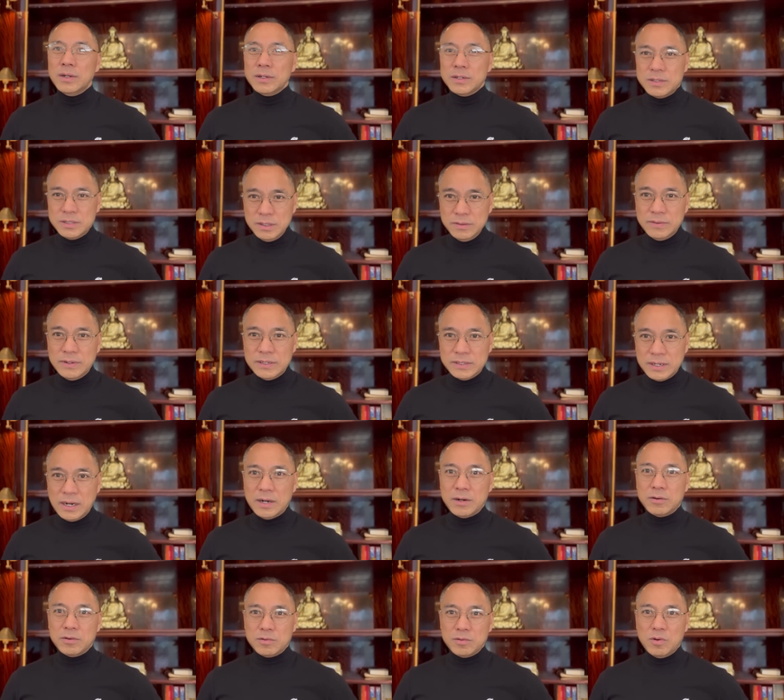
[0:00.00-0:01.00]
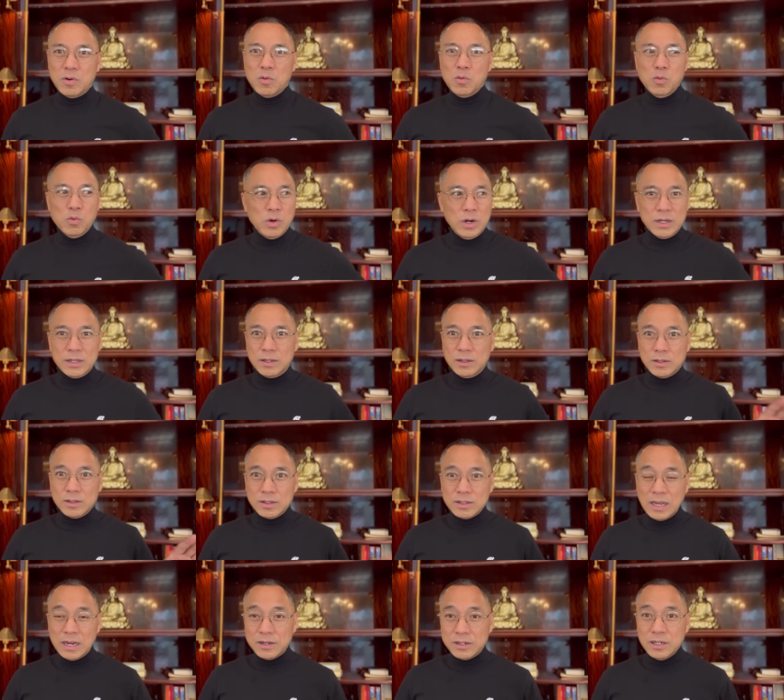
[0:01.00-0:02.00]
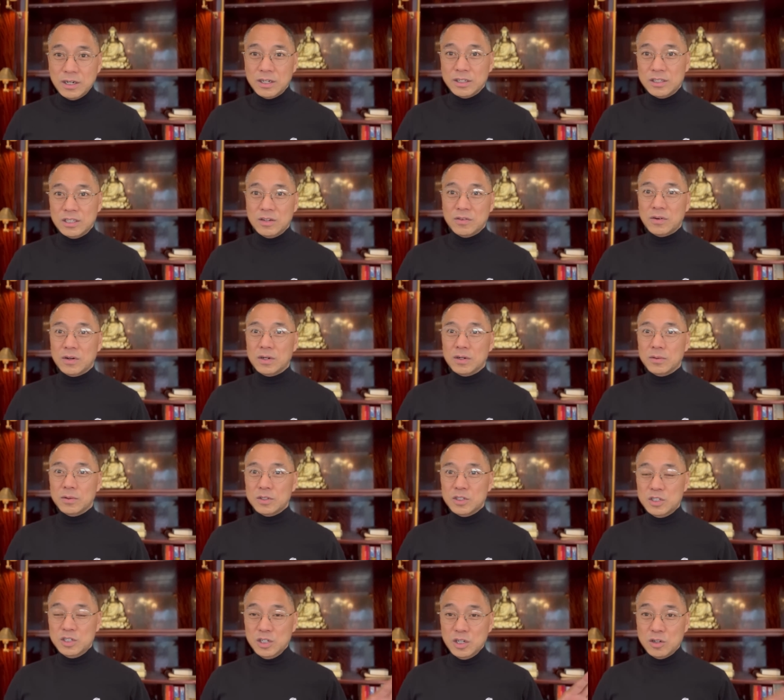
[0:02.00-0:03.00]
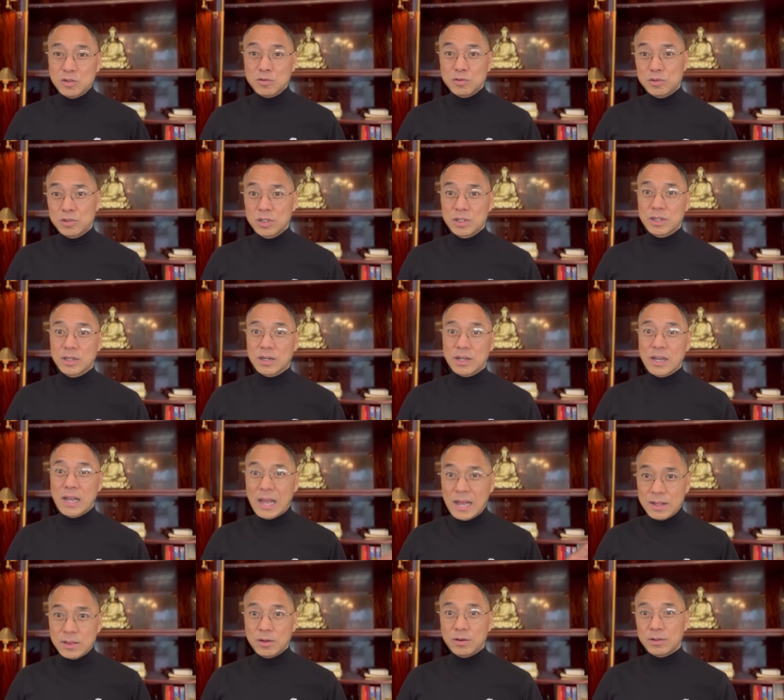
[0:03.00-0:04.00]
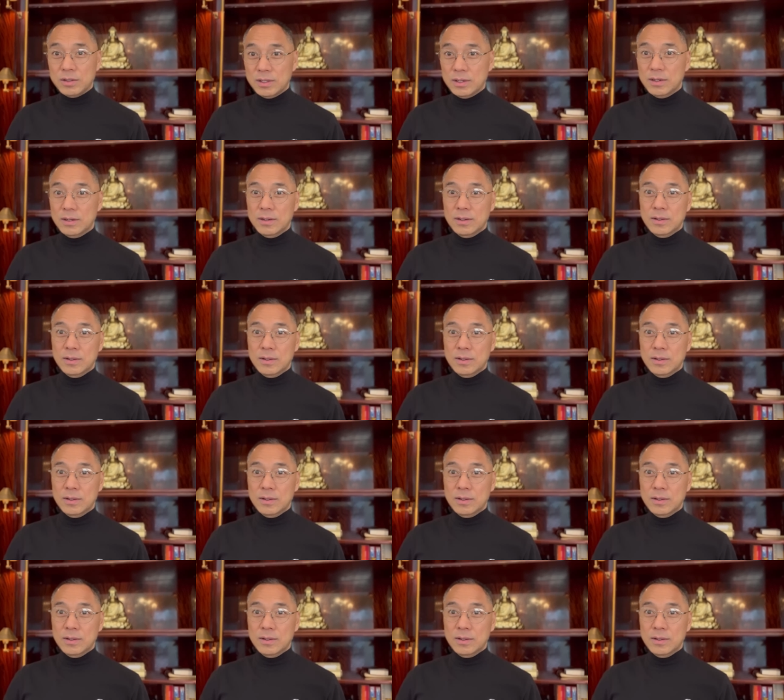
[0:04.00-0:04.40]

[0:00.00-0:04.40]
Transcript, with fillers: 这位战友说，我在这个地方接触去的，看到的